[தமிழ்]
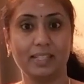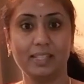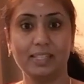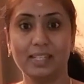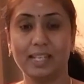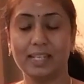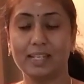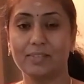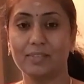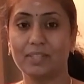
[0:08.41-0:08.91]

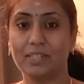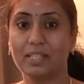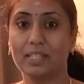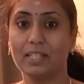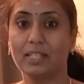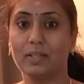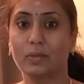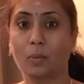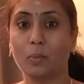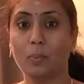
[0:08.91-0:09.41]
இன்றைக்கி வந்து
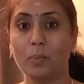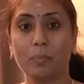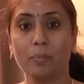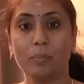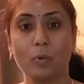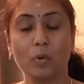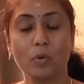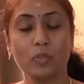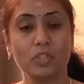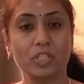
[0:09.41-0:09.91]
ரொம்ப
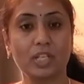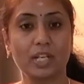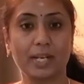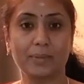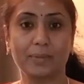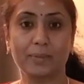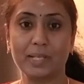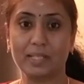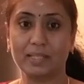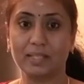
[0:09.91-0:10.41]
மோஸ்ட்
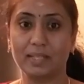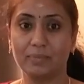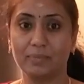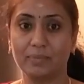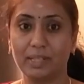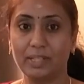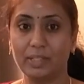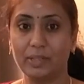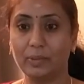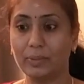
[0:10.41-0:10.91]
ரெக்வெஸ்டட்
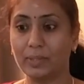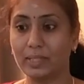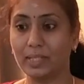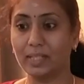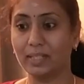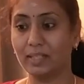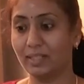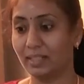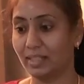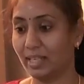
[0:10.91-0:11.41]
வீடியோங்க
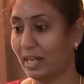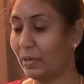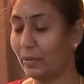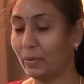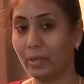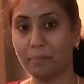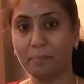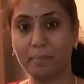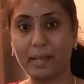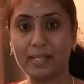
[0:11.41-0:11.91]

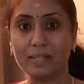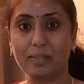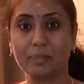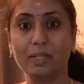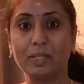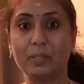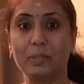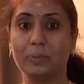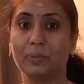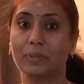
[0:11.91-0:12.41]
என்னோடய
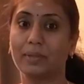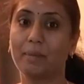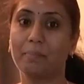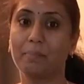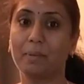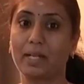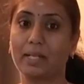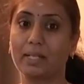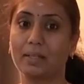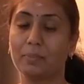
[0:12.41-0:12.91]
பேஸ்மெண்ட் டூர் தான்
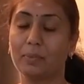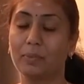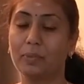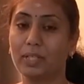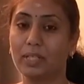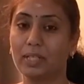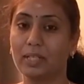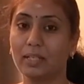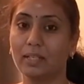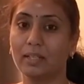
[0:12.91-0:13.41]
பார்க்க
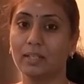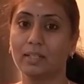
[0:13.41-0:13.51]
போகிறீங்க